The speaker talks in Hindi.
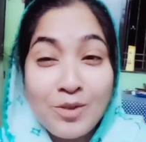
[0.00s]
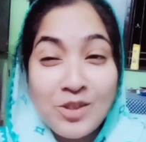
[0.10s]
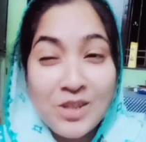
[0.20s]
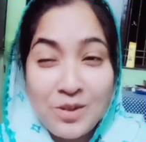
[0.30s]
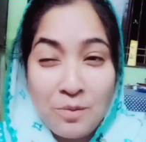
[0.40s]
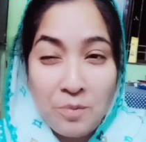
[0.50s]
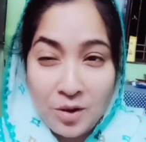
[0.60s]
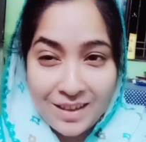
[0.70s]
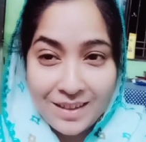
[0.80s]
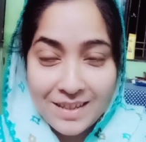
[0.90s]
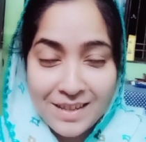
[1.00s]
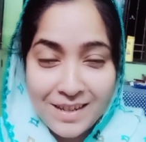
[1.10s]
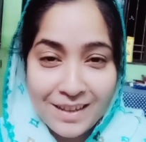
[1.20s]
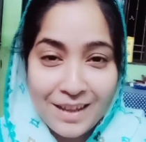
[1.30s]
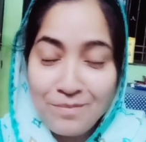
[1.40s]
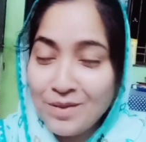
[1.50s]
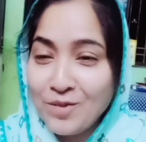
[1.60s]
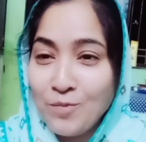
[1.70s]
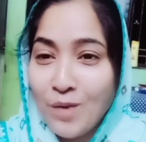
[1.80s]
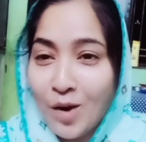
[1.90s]
इनको बहुत ज़्यादा टेस्ट लगता है अब मैं
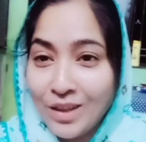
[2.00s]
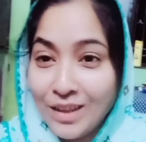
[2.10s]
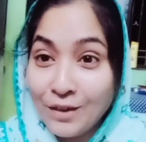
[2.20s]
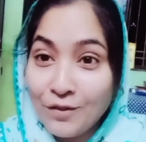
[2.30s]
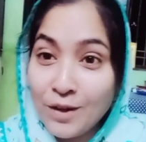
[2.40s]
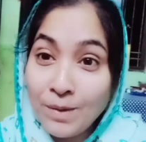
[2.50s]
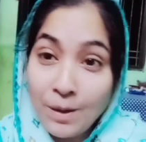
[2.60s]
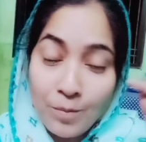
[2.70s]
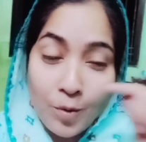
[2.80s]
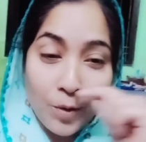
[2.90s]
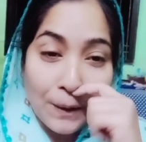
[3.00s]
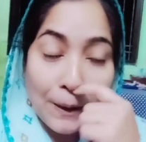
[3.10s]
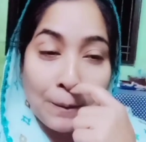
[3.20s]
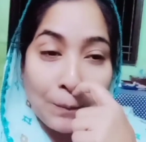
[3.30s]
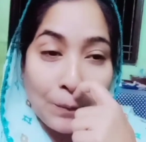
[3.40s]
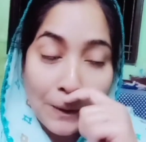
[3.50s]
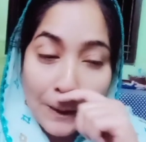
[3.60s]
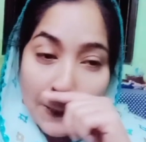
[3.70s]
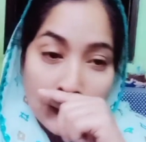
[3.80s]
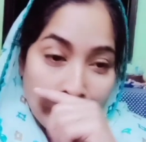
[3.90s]
इनको भाव नहीं देती फिर ये भोंक रहे क्यों भोंक रहे